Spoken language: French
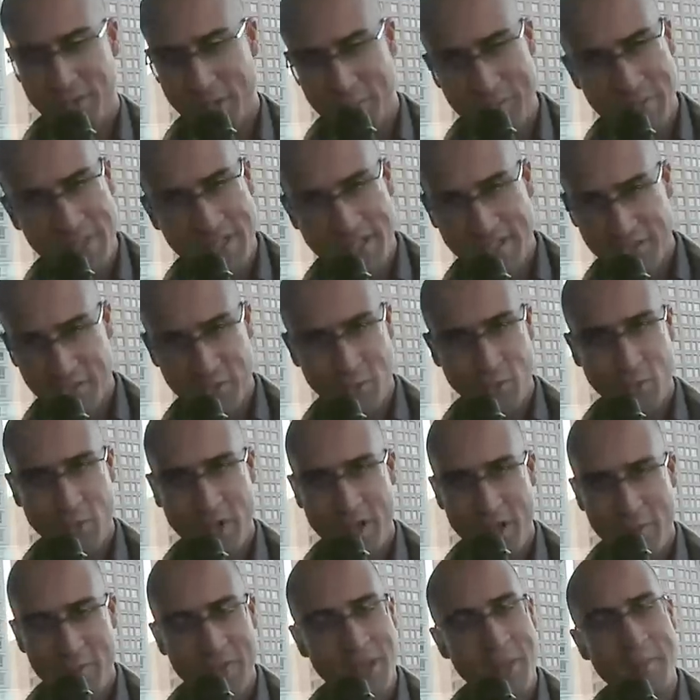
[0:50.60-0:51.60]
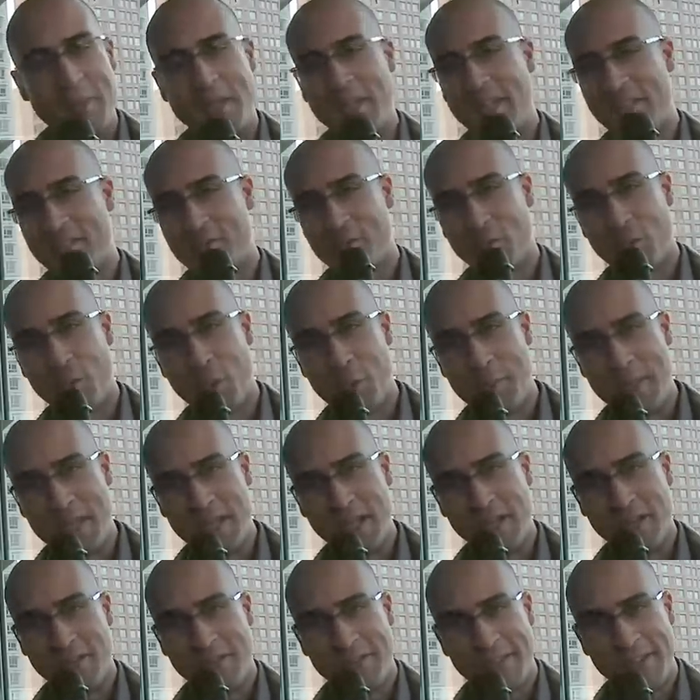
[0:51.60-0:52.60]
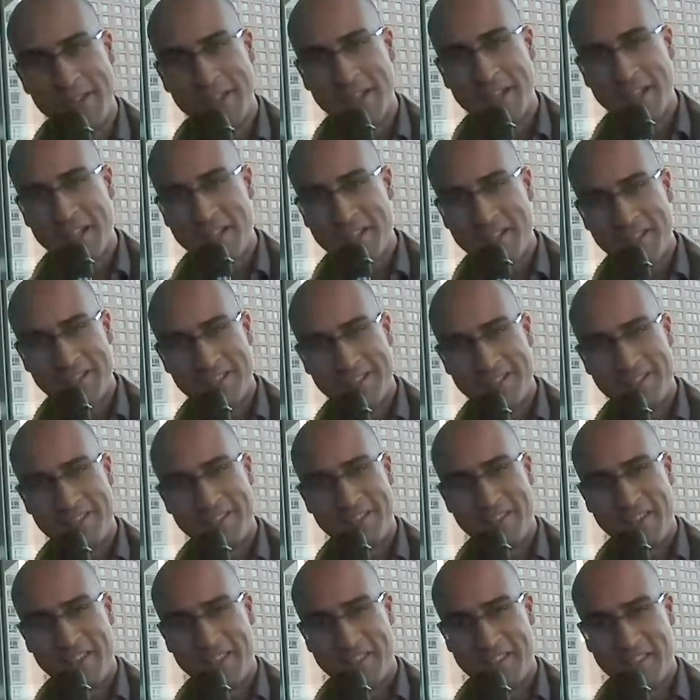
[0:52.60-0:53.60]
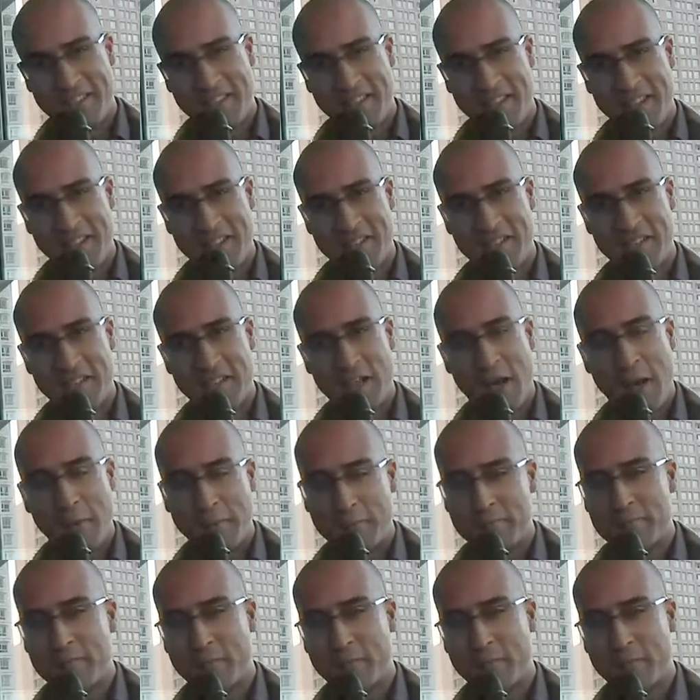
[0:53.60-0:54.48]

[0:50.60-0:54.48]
d'applications web, d'applications mobiles, etc. etc.